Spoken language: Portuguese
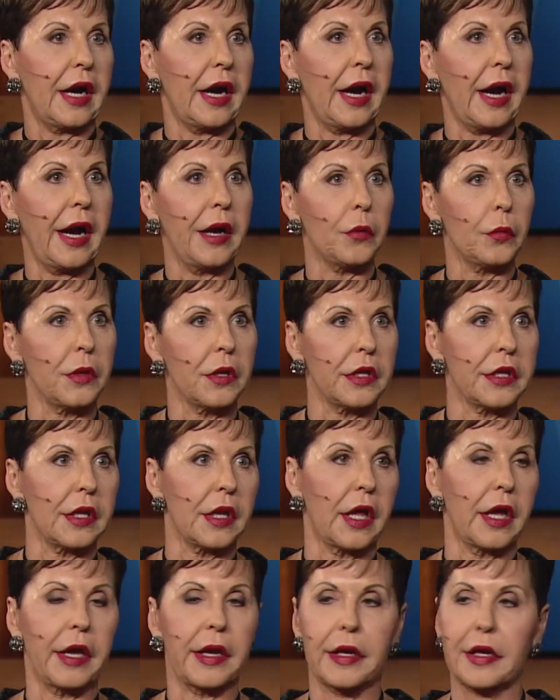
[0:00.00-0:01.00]
eu realmente
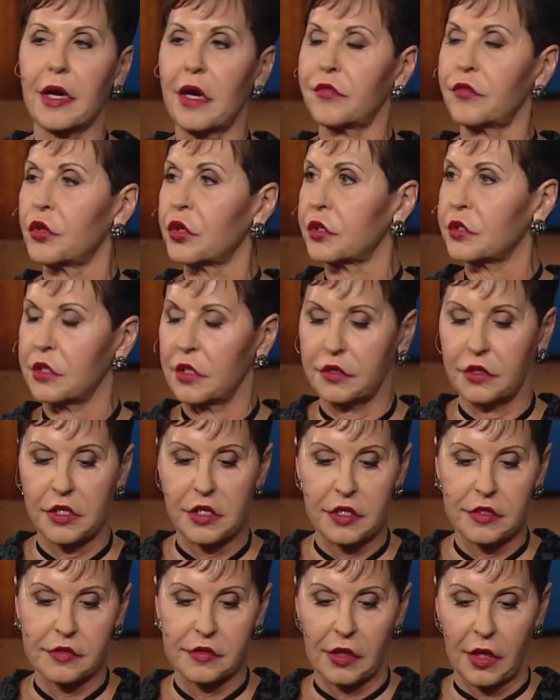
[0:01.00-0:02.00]
gosto, olhei muito para
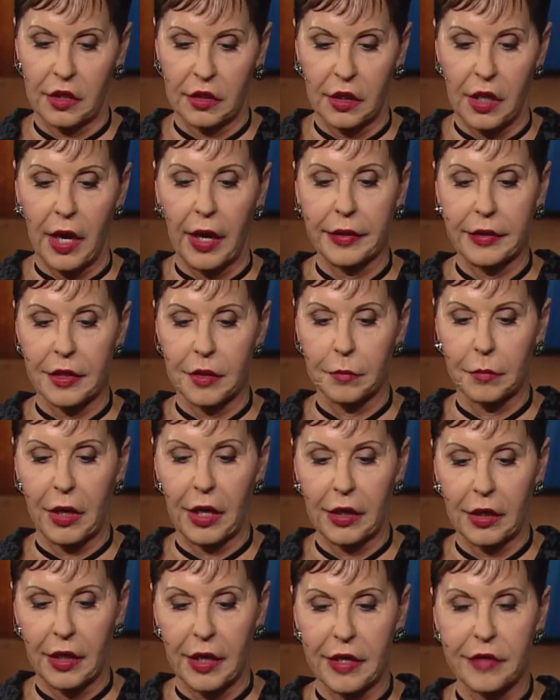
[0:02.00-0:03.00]
esses versos na minha
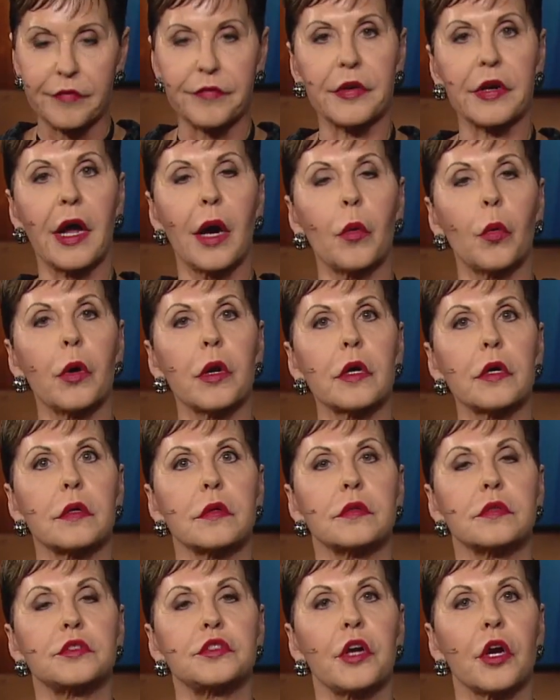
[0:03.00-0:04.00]
vida e eu
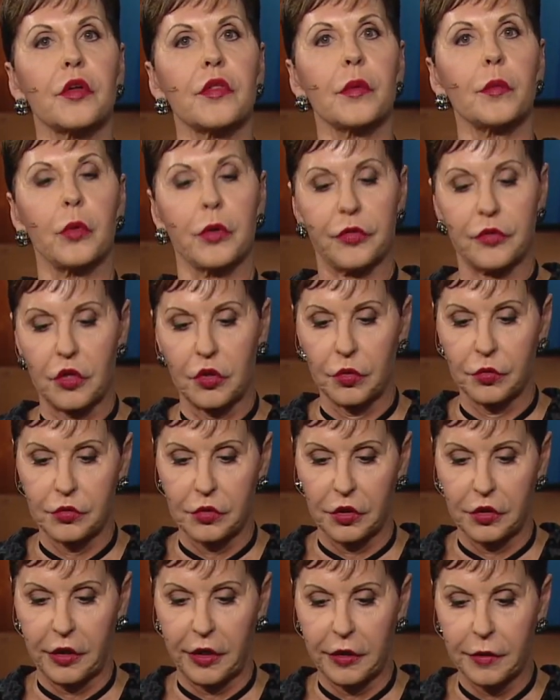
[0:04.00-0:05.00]
quero
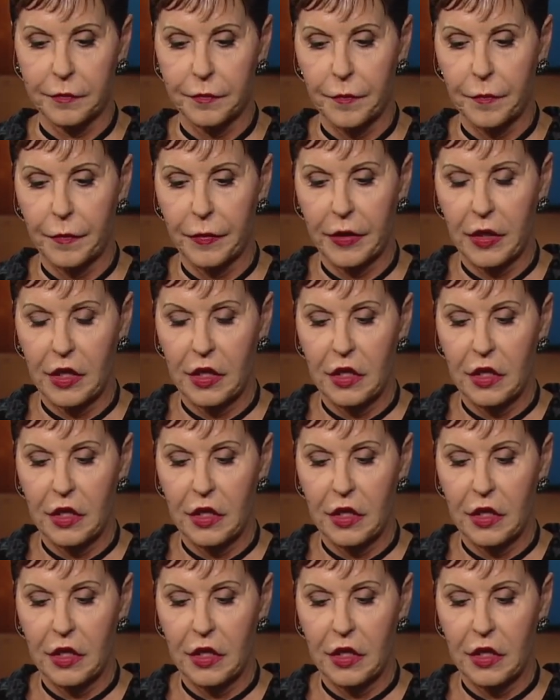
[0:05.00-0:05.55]
compartilhá-los com você.